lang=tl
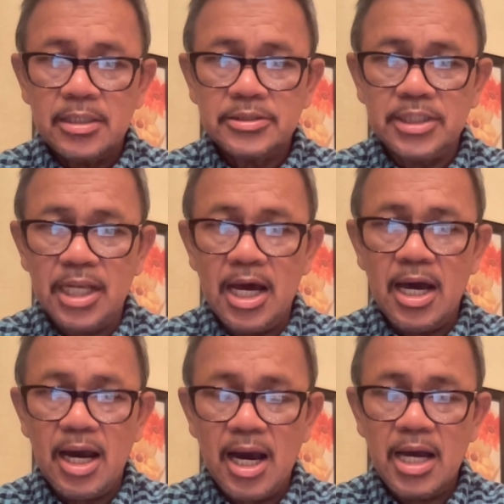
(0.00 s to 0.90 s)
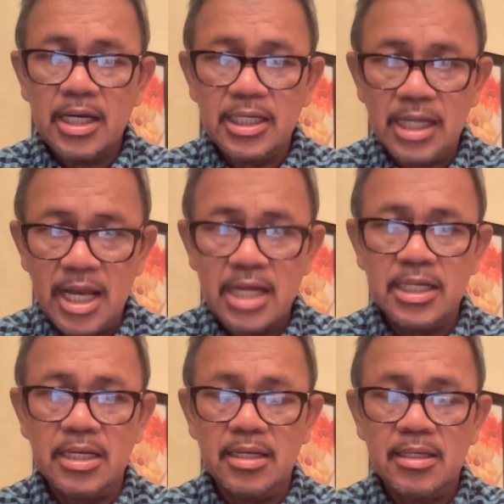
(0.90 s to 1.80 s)
sila ang
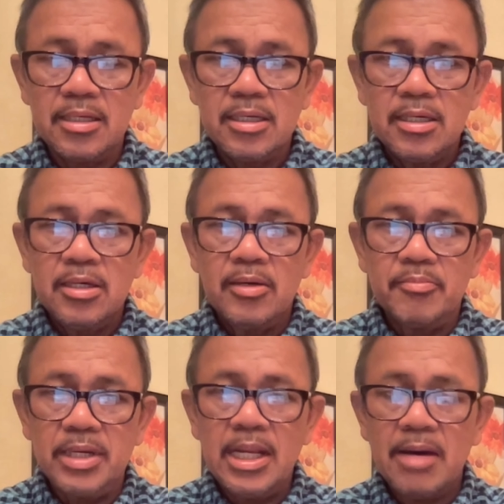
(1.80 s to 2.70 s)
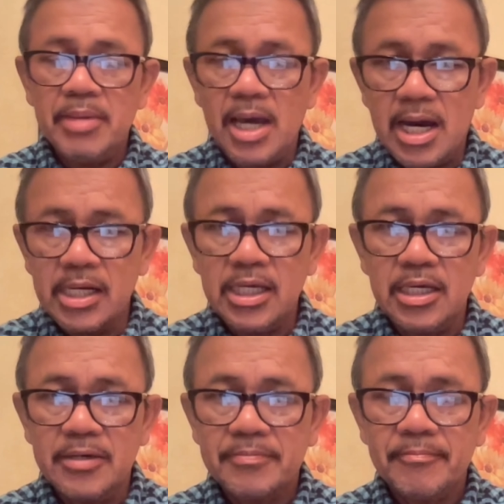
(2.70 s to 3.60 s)
kilalanin bilang
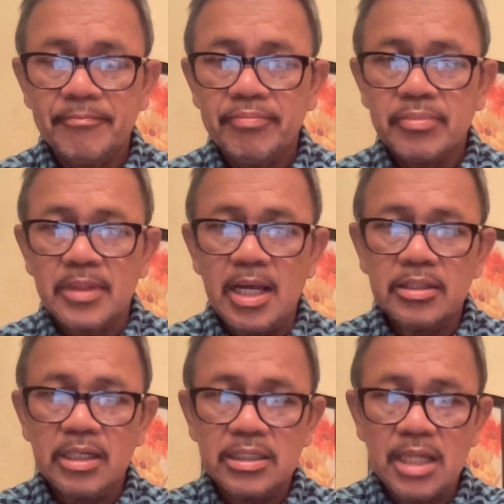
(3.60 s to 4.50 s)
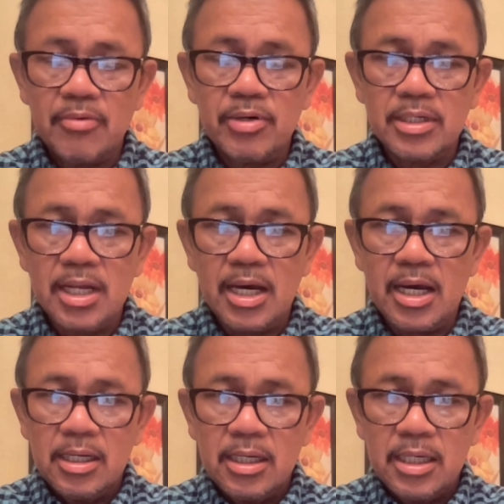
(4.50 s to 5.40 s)
may-ari ng tinatawag na
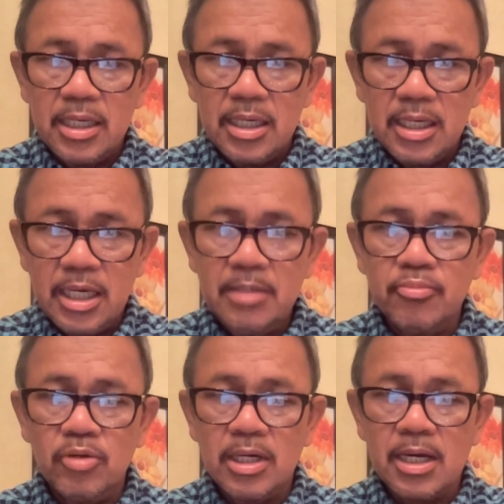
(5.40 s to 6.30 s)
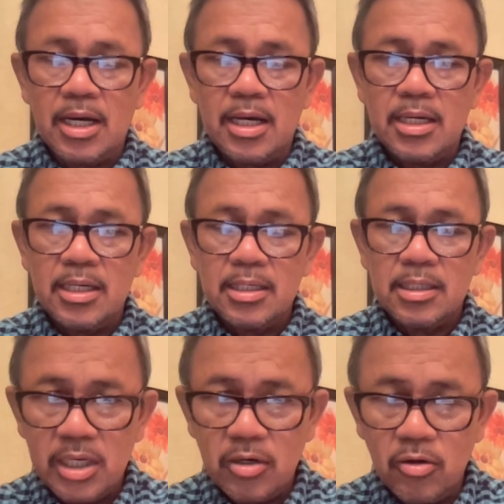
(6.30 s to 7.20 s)
Itbulaga
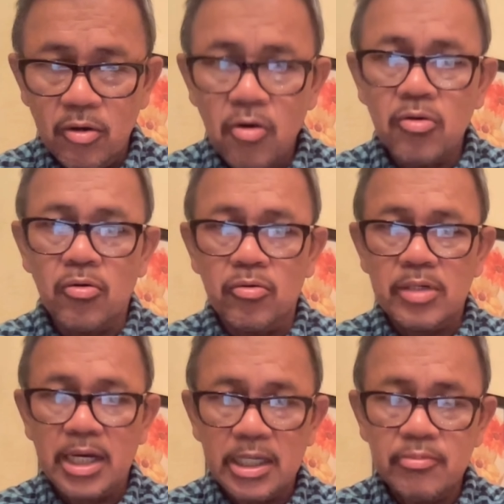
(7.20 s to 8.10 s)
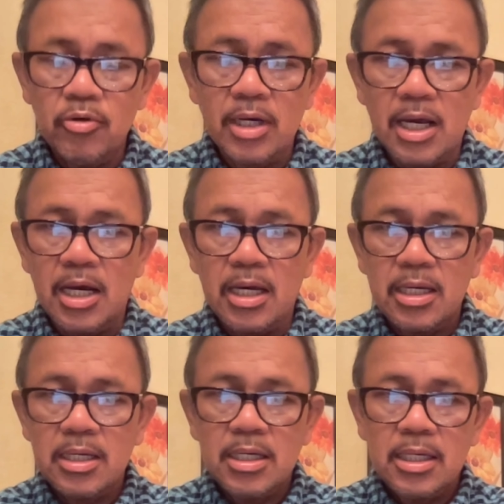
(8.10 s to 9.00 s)
o logo ng Itbulaga
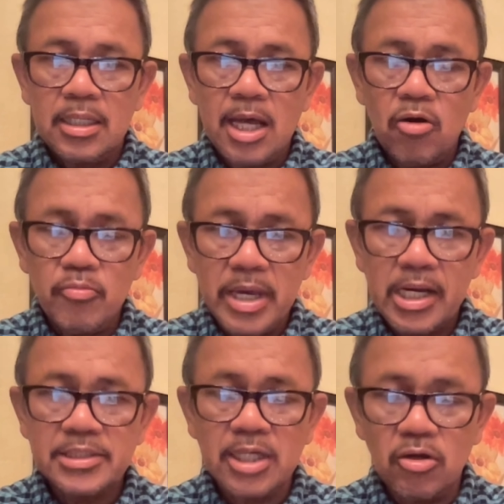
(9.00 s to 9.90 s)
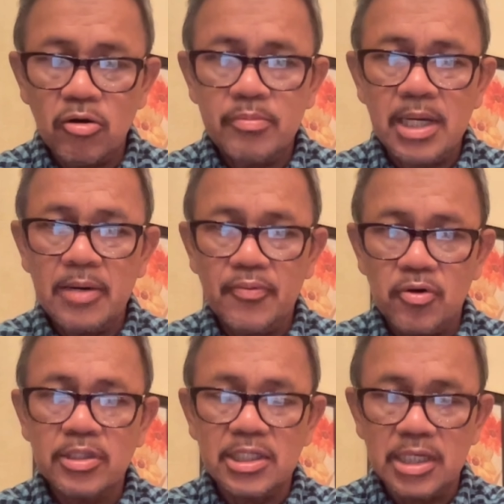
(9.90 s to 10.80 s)
na umere sa loob ng
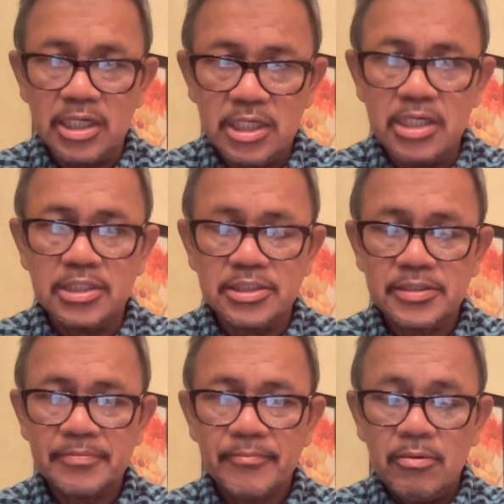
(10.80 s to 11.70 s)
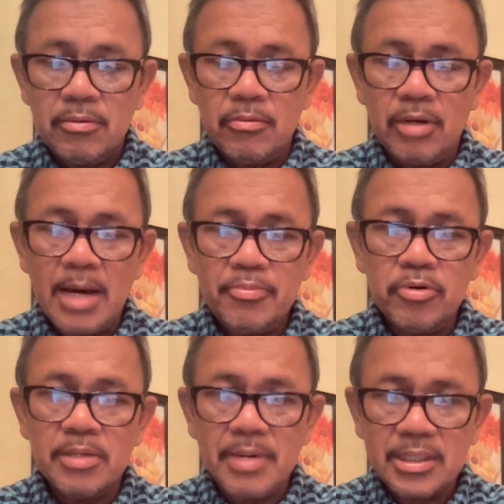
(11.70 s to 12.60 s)
43 years. Wala
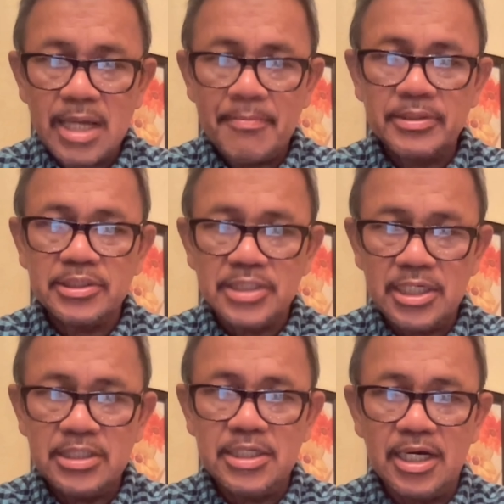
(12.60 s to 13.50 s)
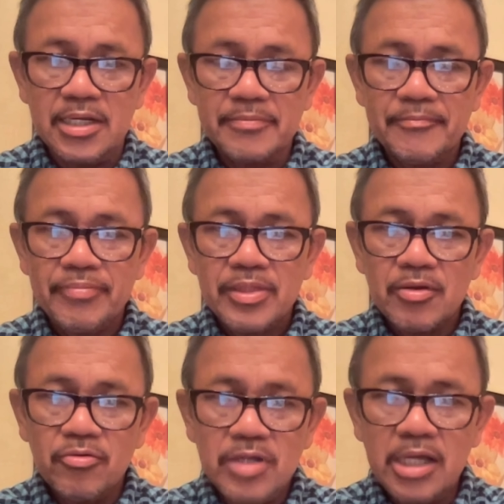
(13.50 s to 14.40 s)
pong ibang dapat sisihin dyan,
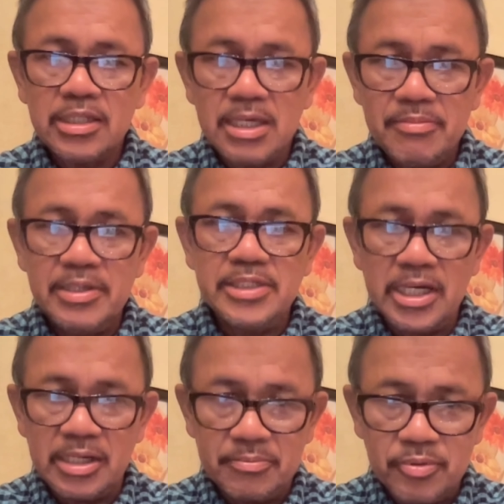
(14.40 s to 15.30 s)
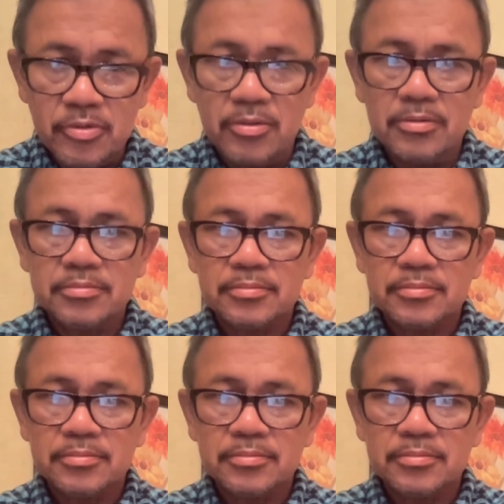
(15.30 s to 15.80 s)
kundi ang TBJ rin po.